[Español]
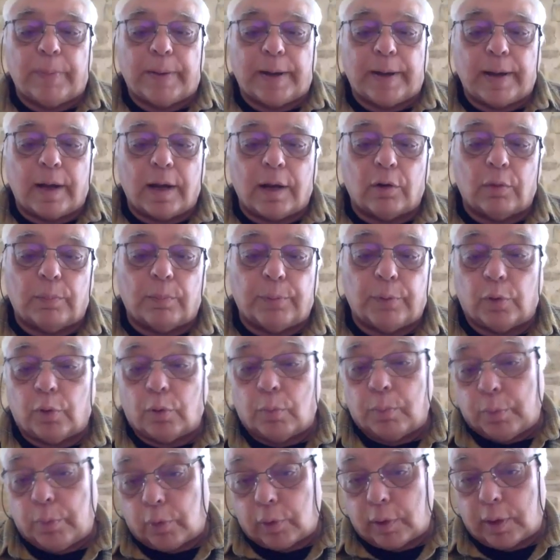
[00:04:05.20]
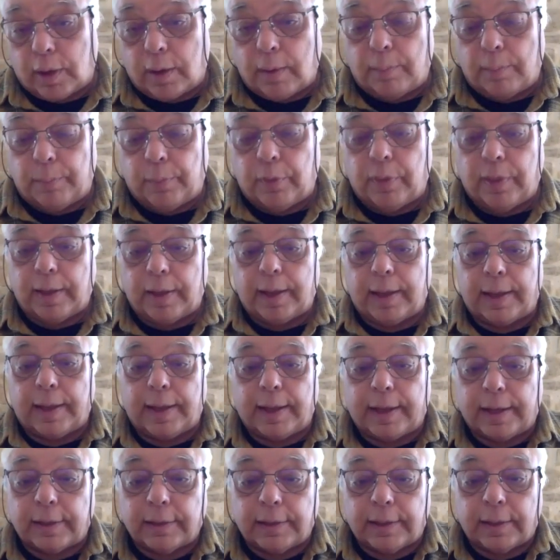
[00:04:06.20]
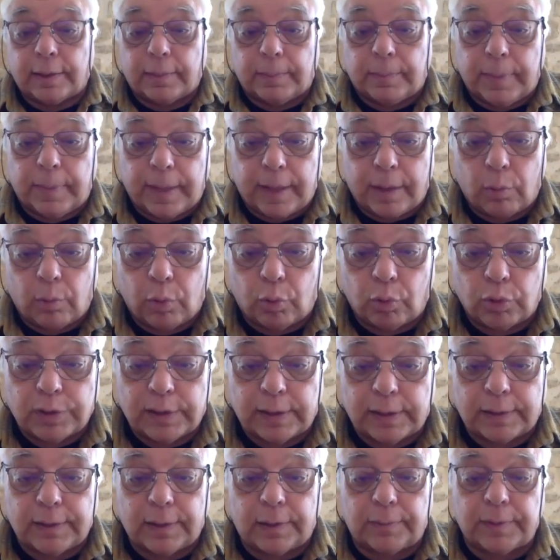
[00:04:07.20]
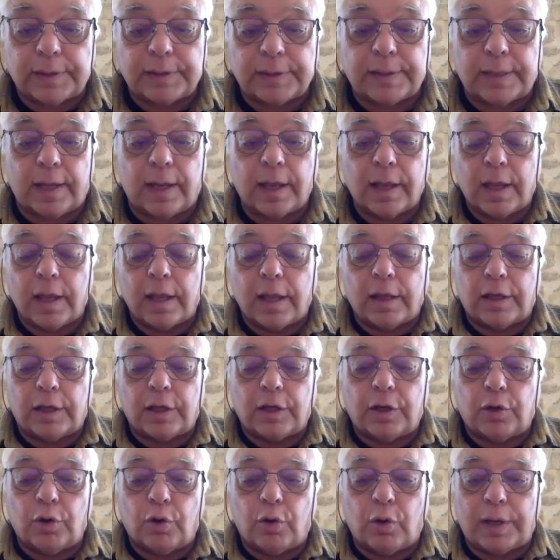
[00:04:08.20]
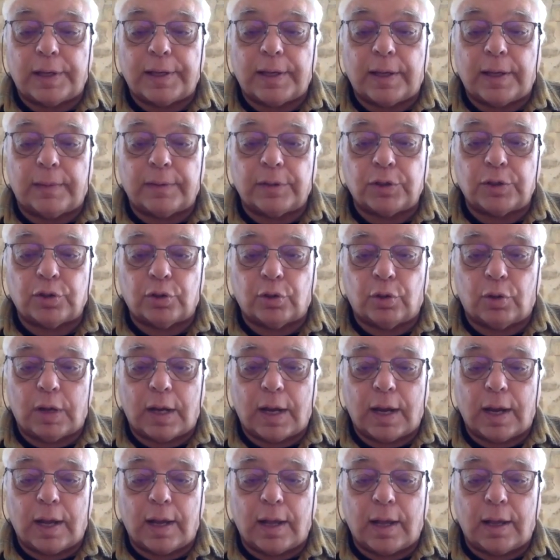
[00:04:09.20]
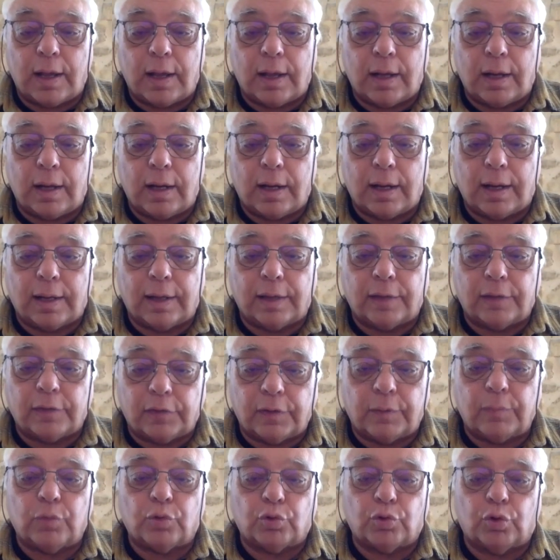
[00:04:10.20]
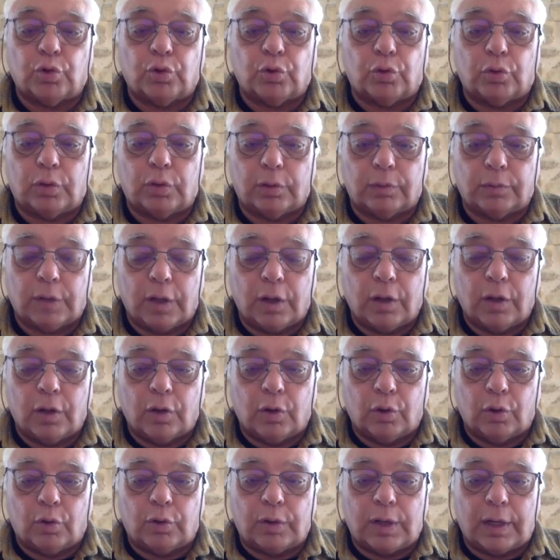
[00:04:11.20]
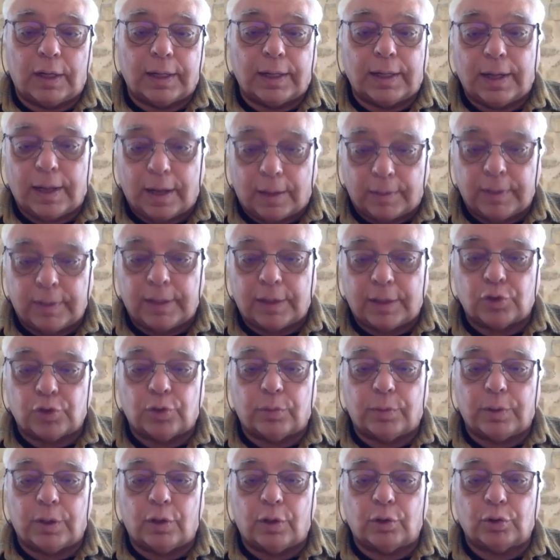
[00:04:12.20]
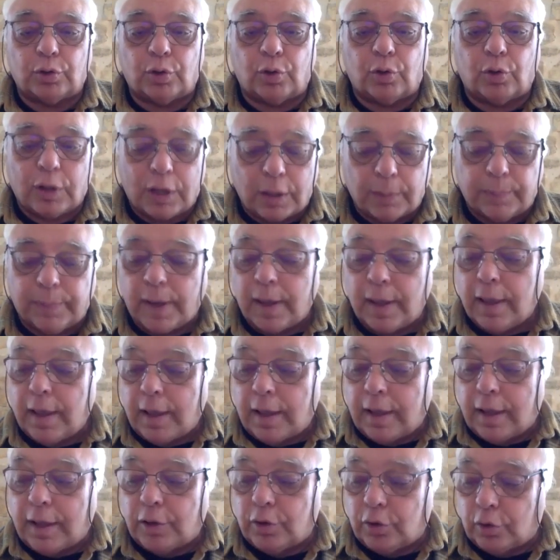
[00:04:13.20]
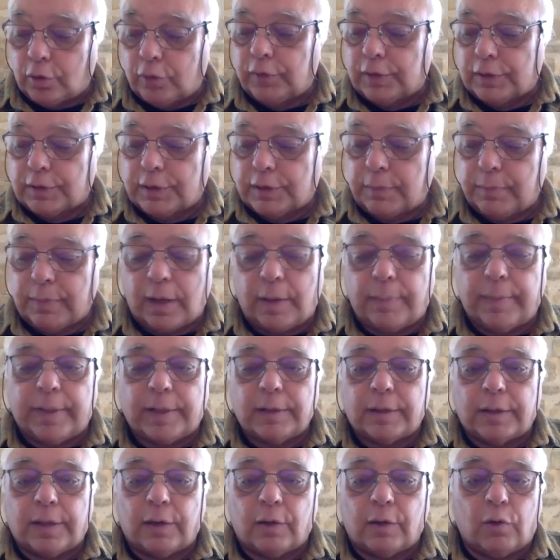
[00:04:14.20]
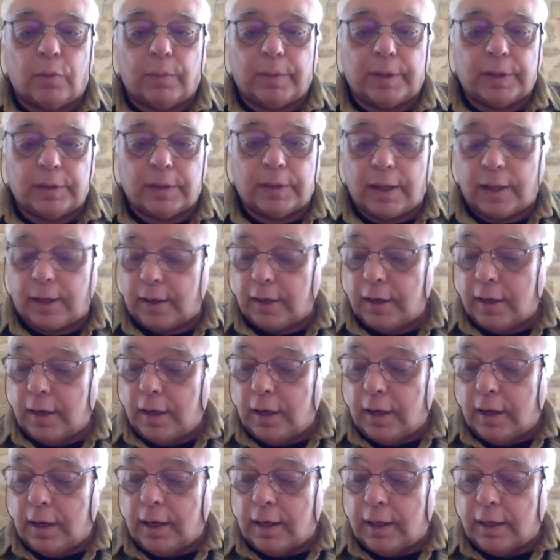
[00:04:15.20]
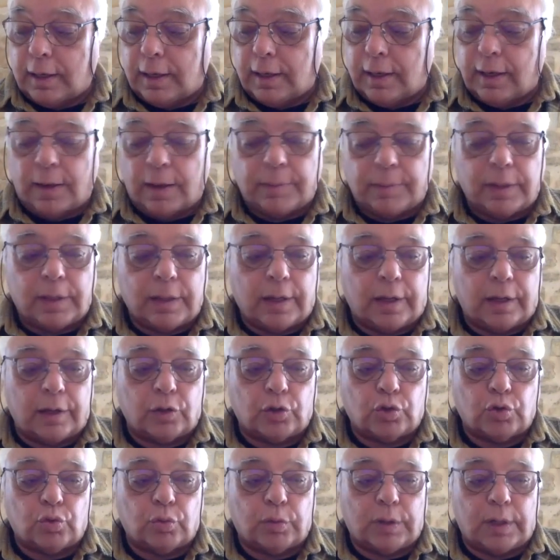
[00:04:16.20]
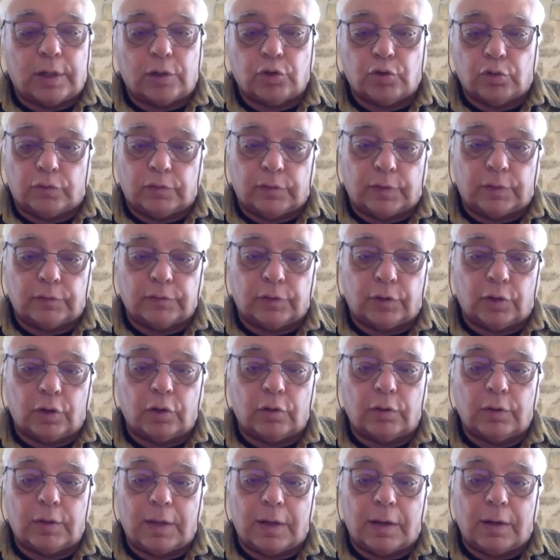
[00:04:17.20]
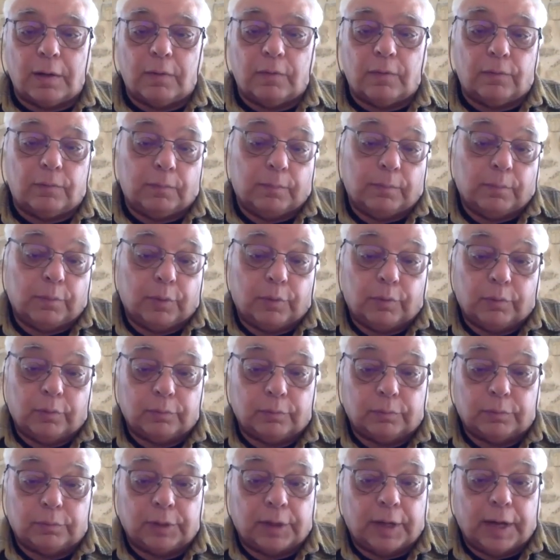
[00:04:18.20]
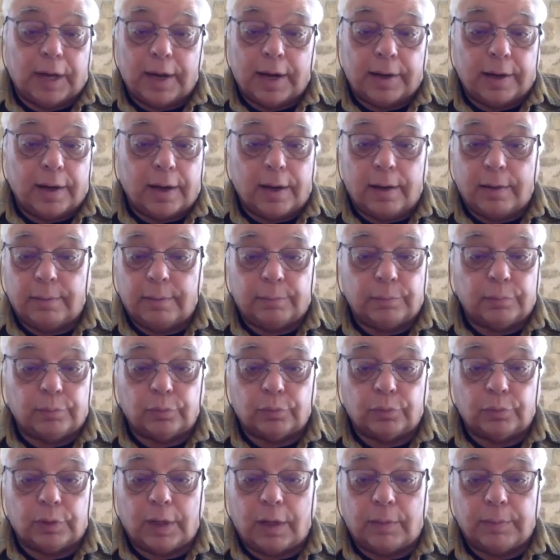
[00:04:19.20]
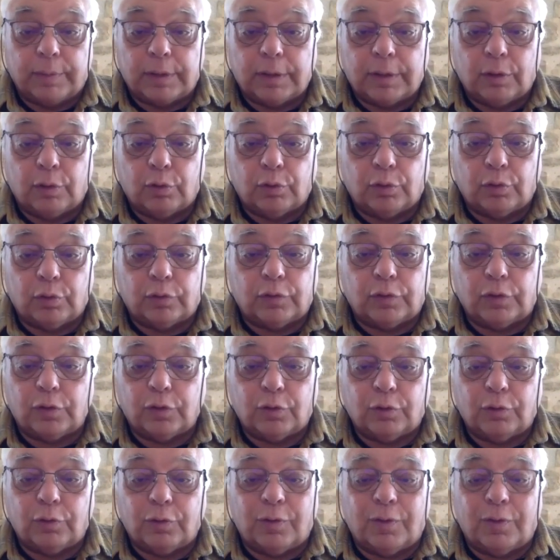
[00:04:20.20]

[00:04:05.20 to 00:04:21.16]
para, porque puede que haya gente que vea luego esta entrevista y no haya visto la, que hicimos con, Elige la Vida sobre ah, el videoclip. Entonces, simplemente comentar, Elige la Vida es una asociación del, bueno, Triana, mundialmente conocido